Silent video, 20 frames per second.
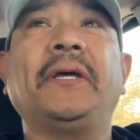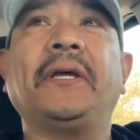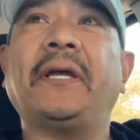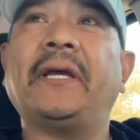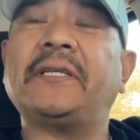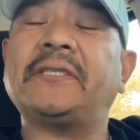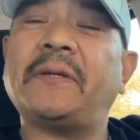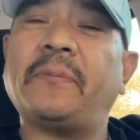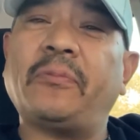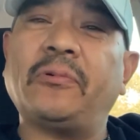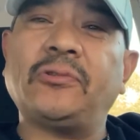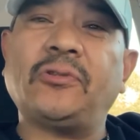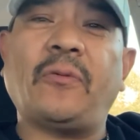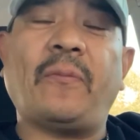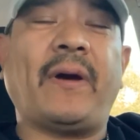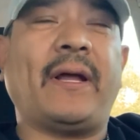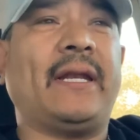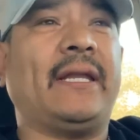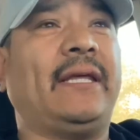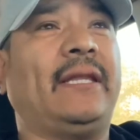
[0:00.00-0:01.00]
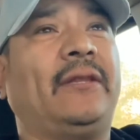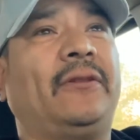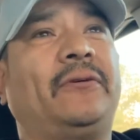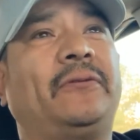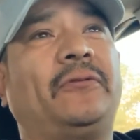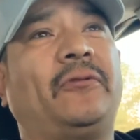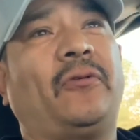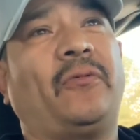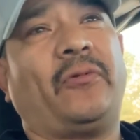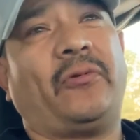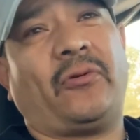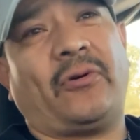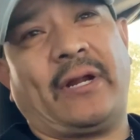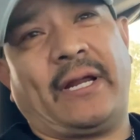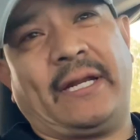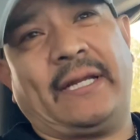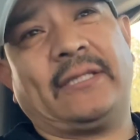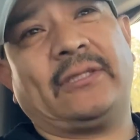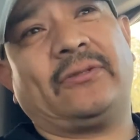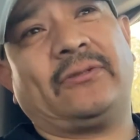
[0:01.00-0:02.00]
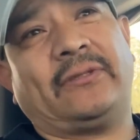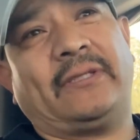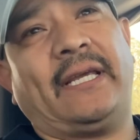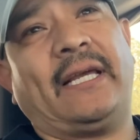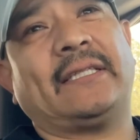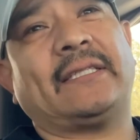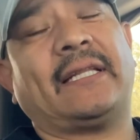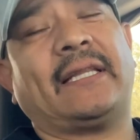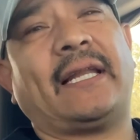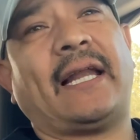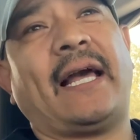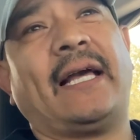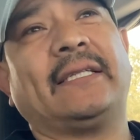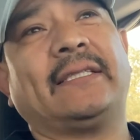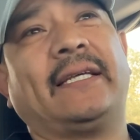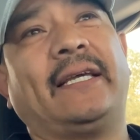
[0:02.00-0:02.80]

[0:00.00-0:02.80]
que se puso malito, como ahora en estos días atrás,